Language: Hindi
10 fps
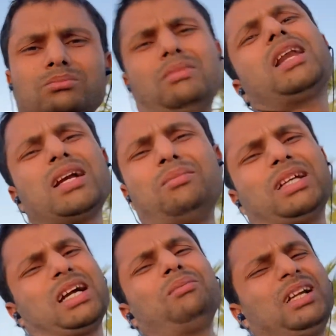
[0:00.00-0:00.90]
मर गया मर
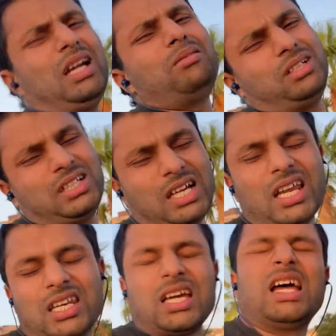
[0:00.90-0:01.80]
गया मर गया मर गया
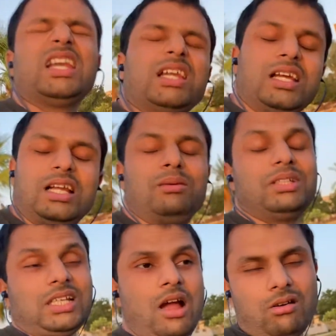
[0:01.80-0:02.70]
अल्लाह अल्लाह
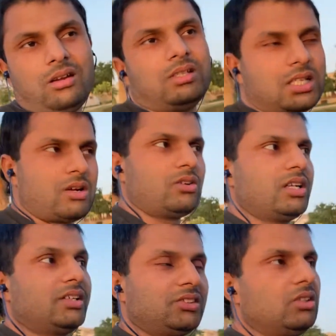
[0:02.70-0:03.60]
बचाओ रे बचाओ रे
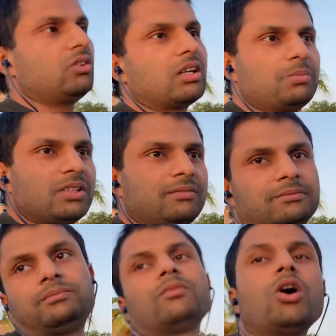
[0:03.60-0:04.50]
ऐसा ही होगा फिर
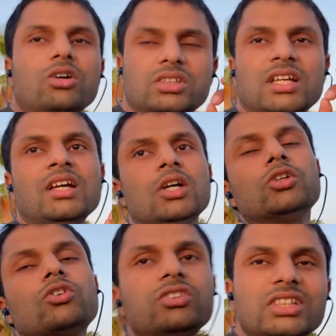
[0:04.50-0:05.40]
बहुत ही
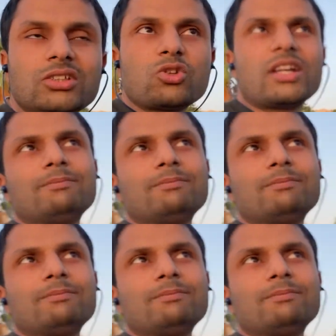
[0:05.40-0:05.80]
तो ये जो है